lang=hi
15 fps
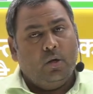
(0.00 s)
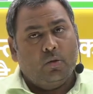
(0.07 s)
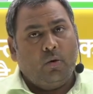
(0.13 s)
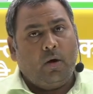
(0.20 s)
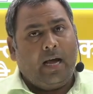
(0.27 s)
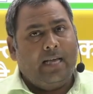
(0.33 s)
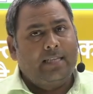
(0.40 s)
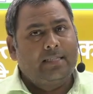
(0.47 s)
तो
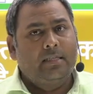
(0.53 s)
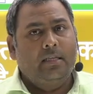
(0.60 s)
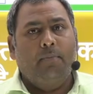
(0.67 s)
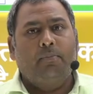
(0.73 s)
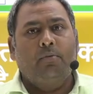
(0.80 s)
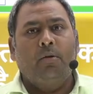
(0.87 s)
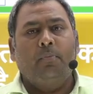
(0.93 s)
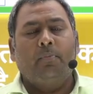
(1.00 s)
आज ये
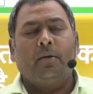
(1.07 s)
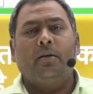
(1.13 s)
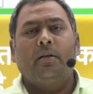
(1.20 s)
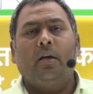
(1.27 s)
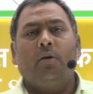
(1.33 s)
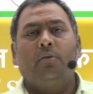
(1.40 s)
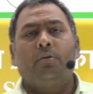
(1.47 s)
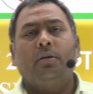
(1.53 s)
पूरी
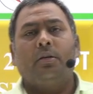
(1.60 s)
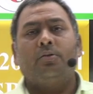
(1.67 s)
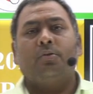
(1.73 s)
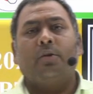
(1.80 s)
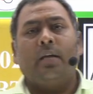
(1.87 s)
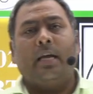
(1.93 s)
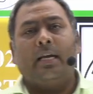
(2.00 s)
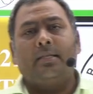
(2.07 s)
प्रक्रिया हुई कि जो
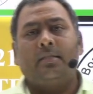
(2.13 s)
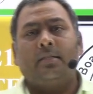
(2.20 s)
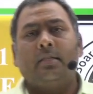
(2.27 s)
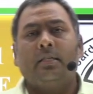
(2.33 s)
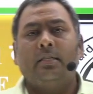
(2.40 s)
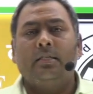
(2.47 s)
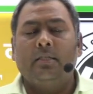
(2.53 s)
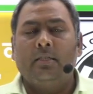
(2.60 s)
एआईसीटी
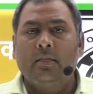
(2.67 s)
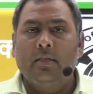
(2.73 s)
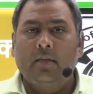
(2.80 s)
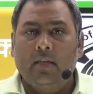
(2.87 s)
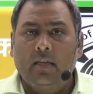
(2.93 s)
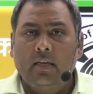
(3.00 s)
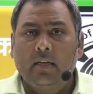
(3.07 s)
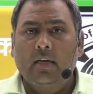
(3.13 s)
की चिट्ठी
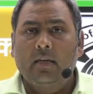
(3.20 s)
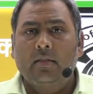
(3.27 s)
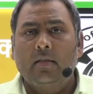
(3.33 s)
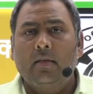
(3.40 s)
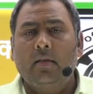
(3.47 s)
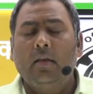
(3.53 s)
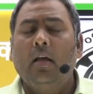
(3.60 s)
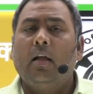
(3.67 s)
नहीं गई थी